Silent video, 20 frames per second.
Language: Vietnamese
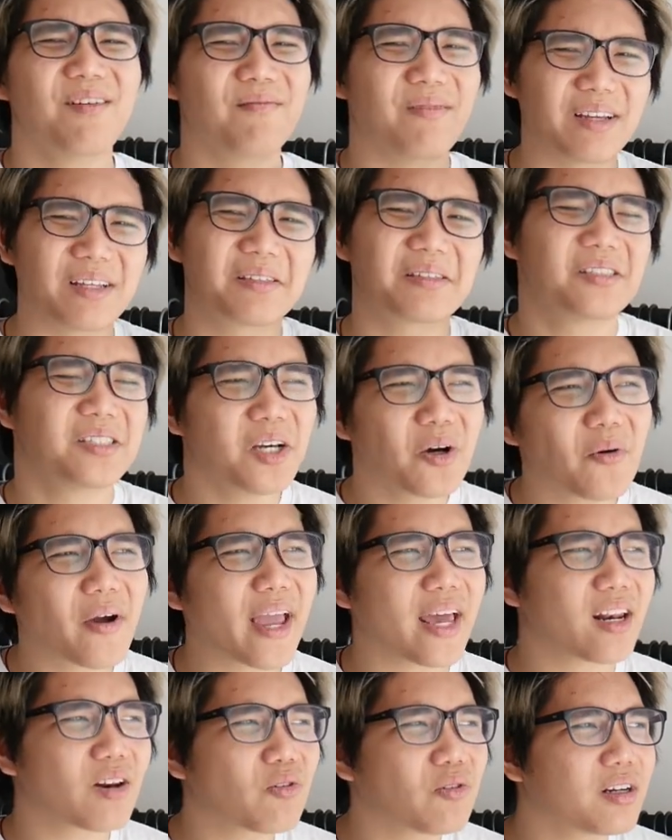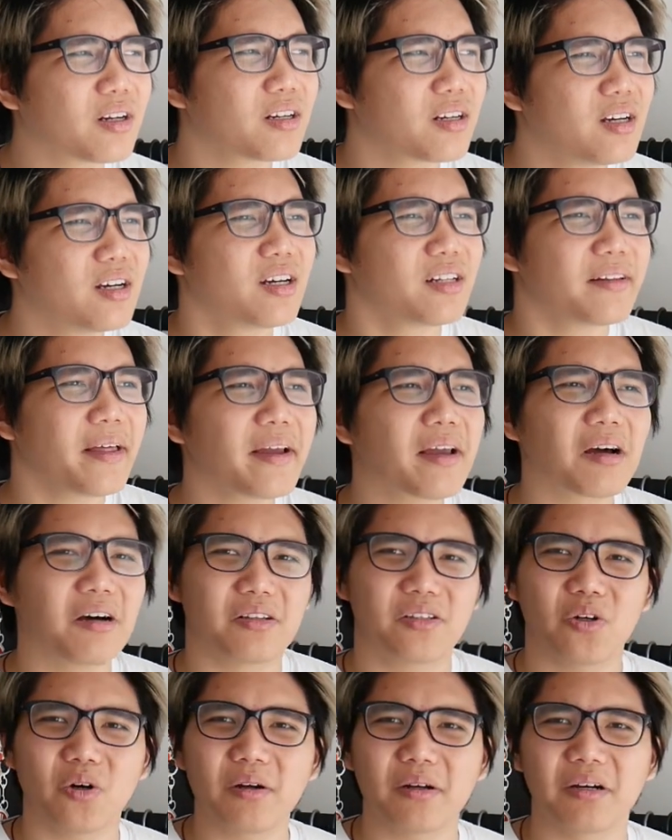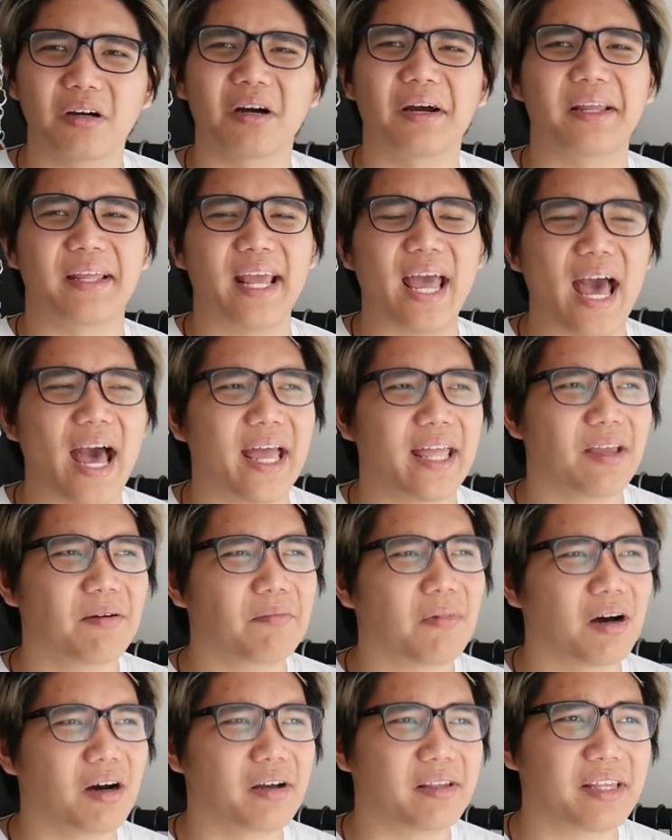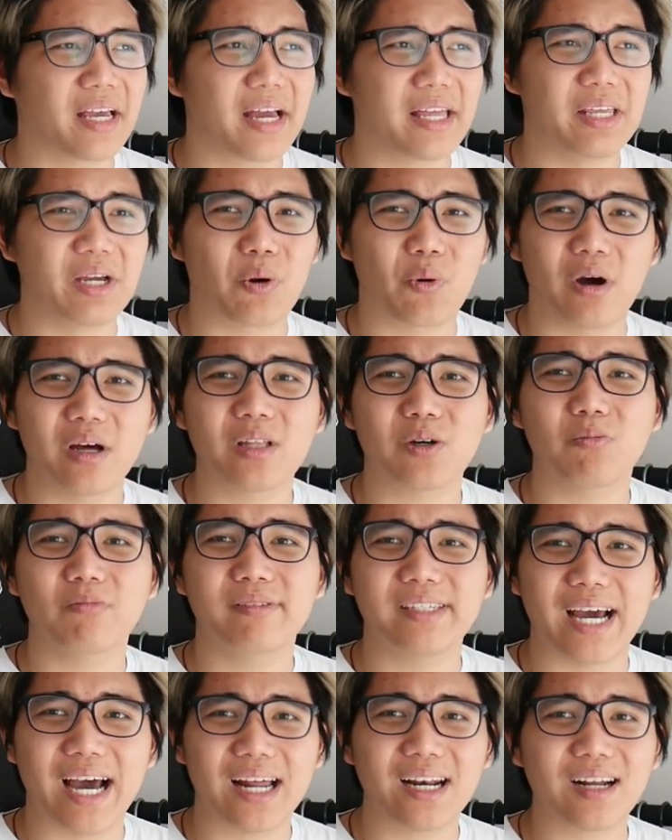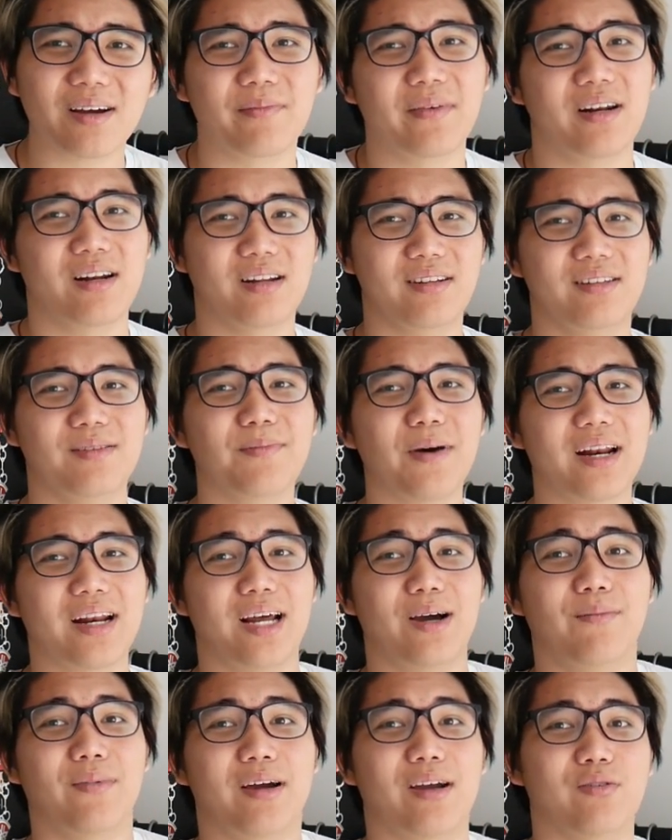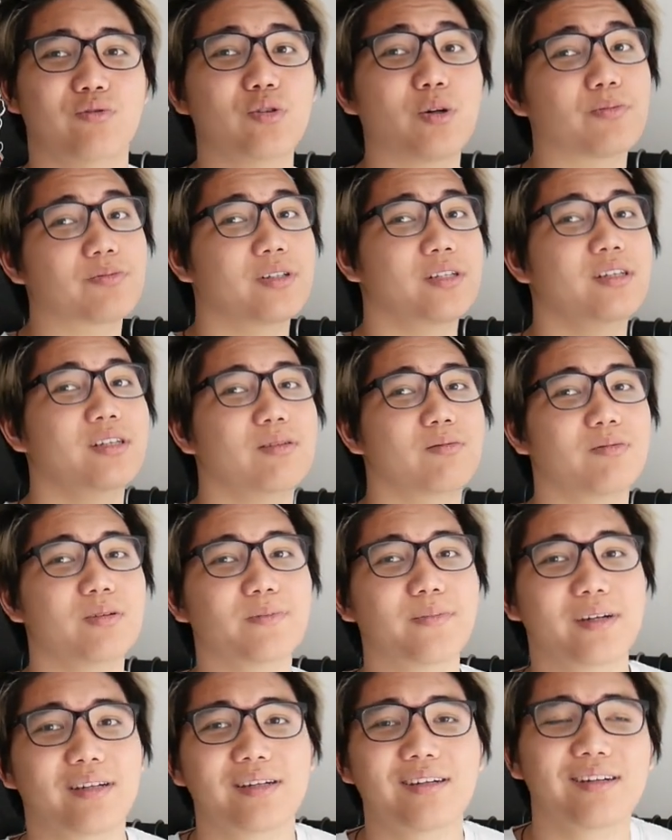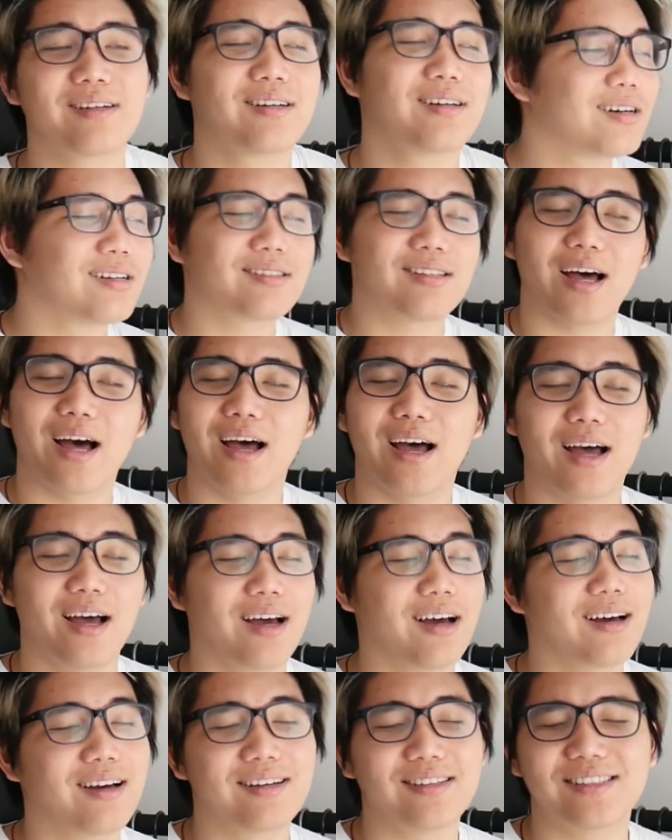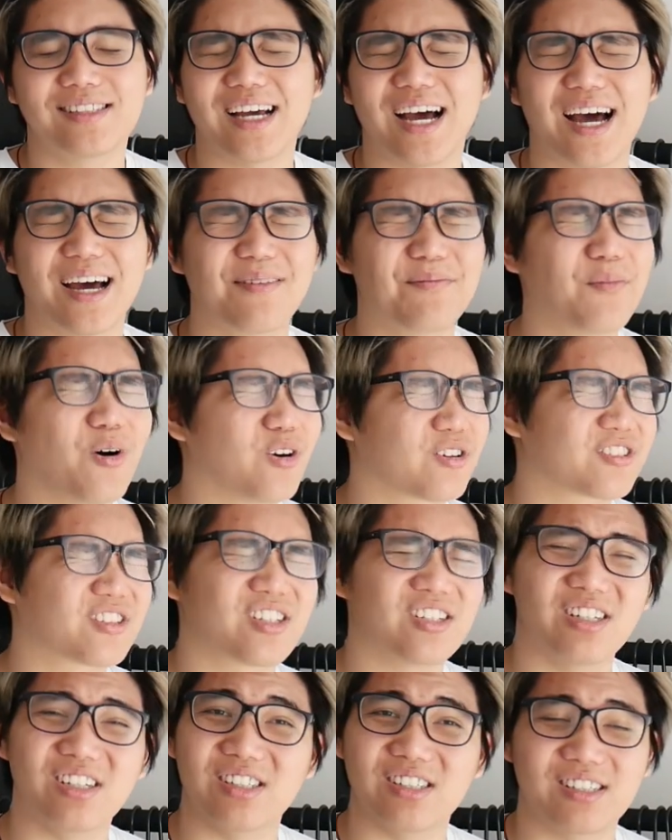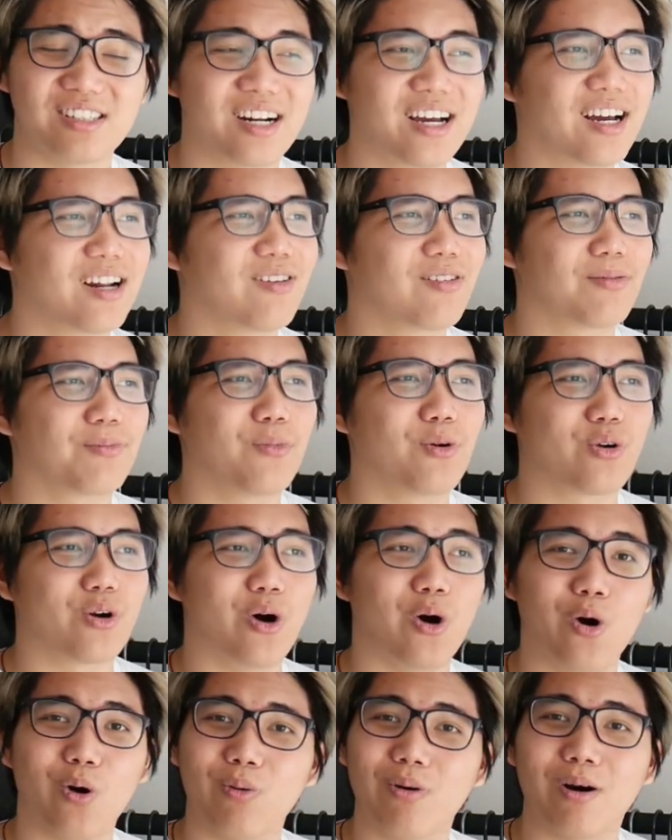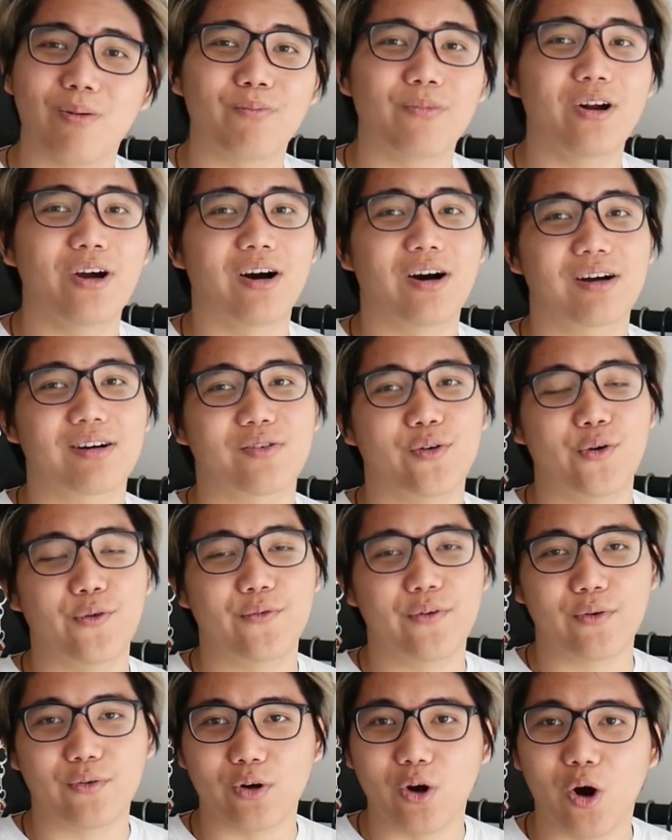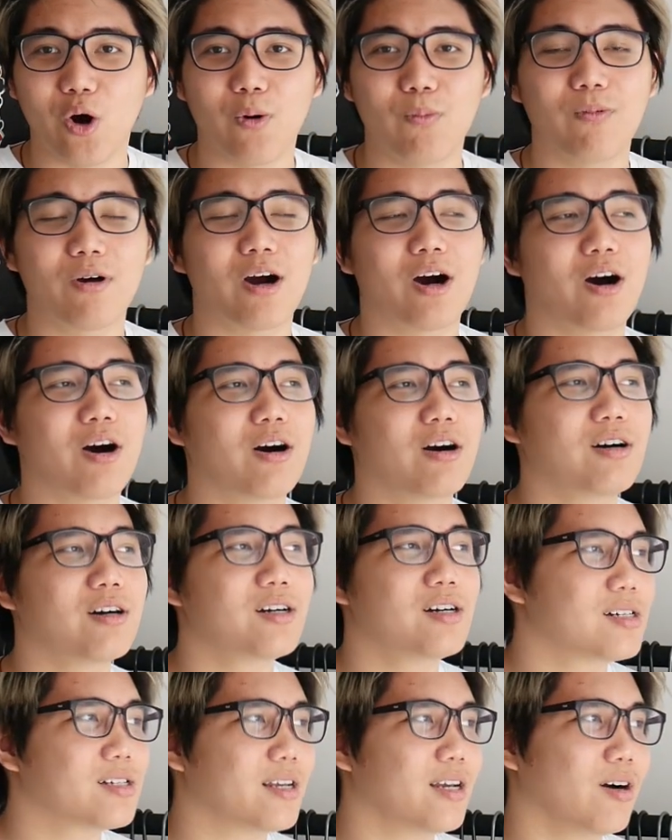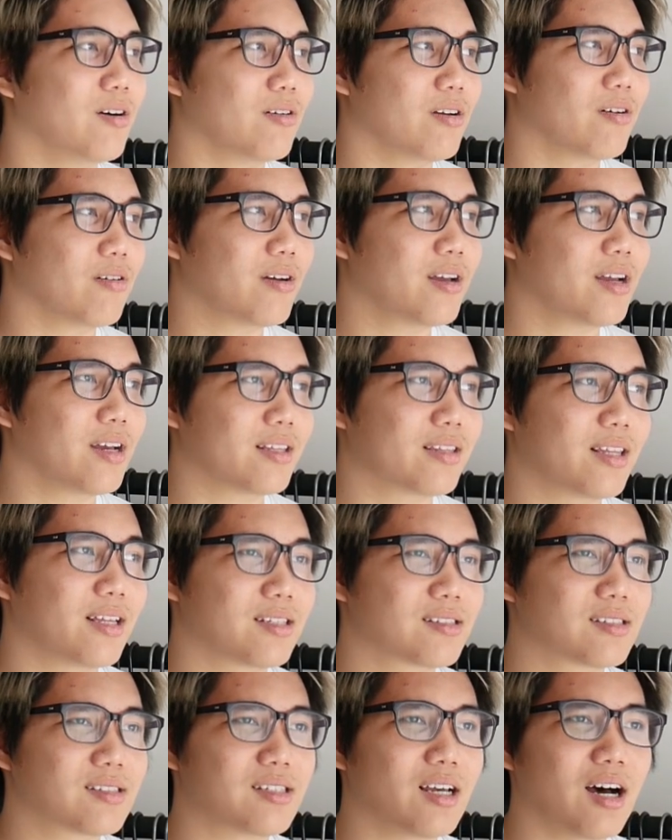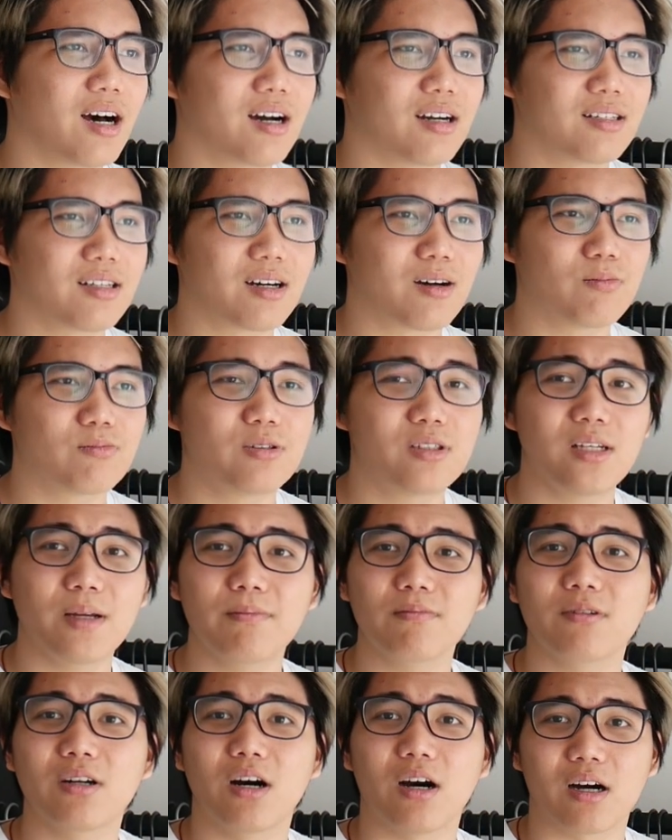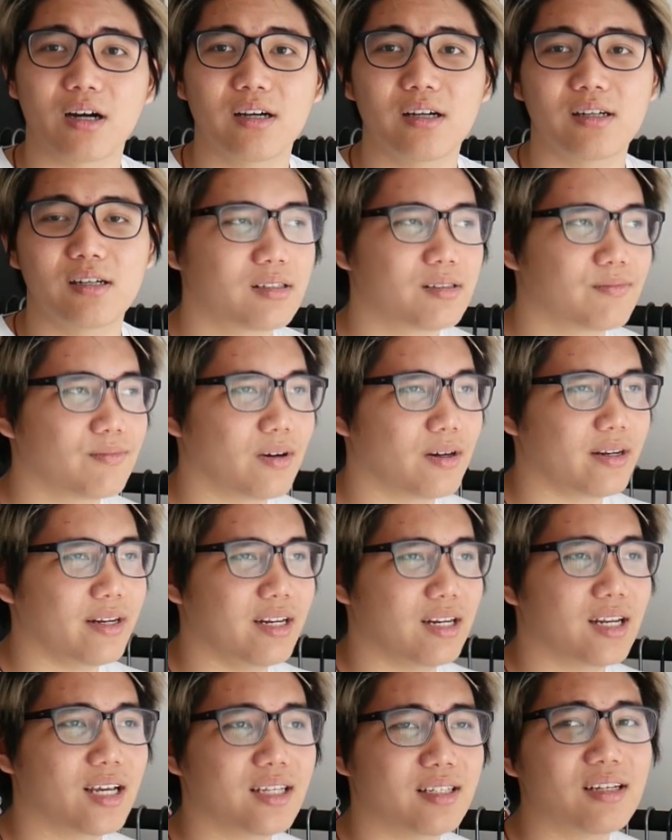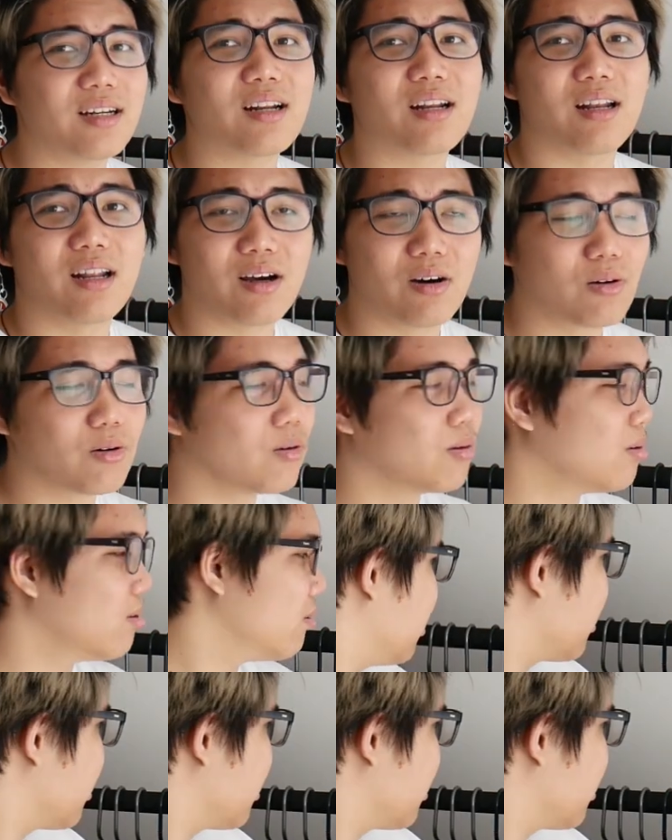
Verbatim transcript: Mình siêu ghét đấy, thích ở chỗ là được ở nhà nhưng mà ở nhà nhiều quá thì cũng chán, đặc biệt là những bạn nào mà kiểu du học sinh giống như mình ấy, thề chán bỏ sừ ra luôn, mua đồ không được, review đồ cũng khó, kiểu nhiều khi người ta sợ người ta không ship được ấy và delay rất là lâu.